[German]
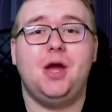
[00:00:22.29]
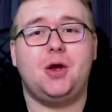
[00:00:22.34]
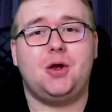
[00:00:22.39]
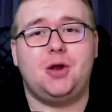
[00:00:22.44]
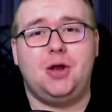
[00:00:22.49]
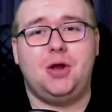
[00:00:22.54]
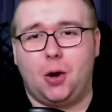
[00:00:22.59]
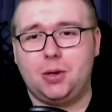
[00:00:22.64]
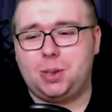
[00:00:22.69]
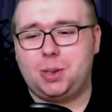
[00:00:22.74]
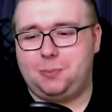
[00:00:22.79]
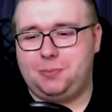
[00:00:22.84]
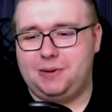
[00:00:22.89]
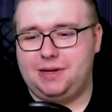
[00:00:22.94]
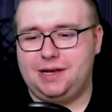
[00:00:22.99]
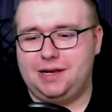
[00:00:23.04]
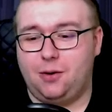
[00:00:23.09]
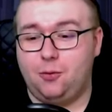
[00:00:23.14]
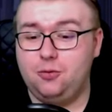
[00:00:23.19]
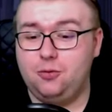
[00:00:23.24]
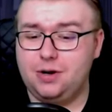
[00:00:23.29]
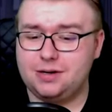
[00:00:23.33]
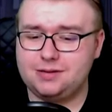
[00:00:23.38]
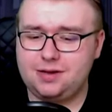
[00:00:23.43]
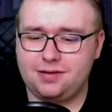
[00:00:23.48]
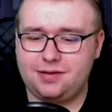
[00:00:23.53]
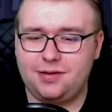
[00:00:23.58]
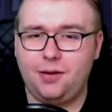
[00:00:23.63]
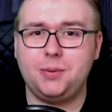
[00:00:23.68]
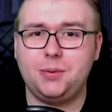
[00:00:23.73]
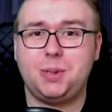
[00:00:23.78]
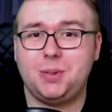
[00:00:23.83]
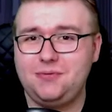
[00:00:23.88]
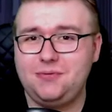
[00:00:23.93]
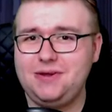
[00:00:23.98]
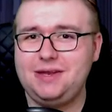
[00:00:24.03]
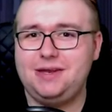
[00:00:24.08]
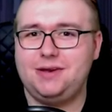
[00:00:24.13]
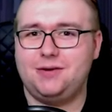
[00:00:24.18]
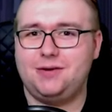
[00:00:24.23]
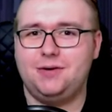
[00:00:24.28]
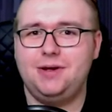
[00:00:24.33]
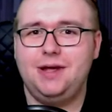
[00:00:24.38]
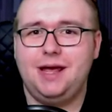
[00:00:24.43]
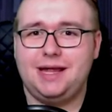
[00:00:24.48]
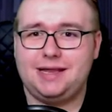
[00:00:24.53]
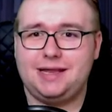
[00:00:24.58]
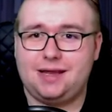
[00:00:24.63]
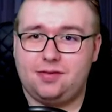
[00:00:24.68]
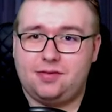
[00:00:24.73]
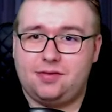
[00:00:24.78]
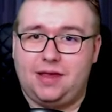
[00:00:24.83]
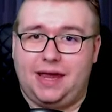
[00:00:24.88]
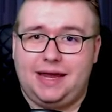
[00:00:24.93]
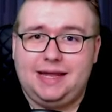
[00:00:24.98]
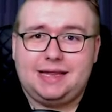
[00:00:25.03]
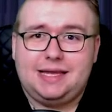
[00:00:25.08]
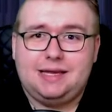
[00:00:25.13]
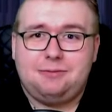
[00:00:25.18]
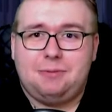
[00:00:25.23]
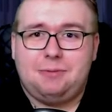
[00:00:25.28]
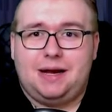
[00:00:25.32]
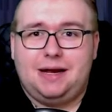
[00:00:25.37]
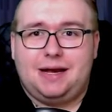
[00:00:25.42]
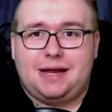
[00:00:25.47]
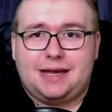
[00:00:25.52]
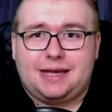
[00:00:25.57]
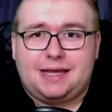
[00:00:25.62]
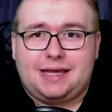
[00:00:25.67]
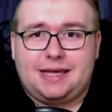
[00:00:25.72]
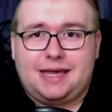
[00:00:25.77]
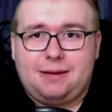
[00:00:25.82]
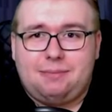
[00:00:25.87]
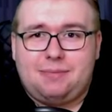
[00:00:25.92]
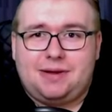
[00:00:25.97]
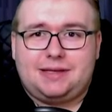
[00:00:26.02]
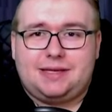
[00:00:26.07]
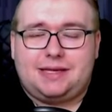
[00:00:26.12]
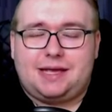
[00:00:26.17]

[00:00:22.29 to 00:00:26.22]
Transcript: Launchbilder und auch das Launchvideo, das es endlich mal äh, gegeben hat.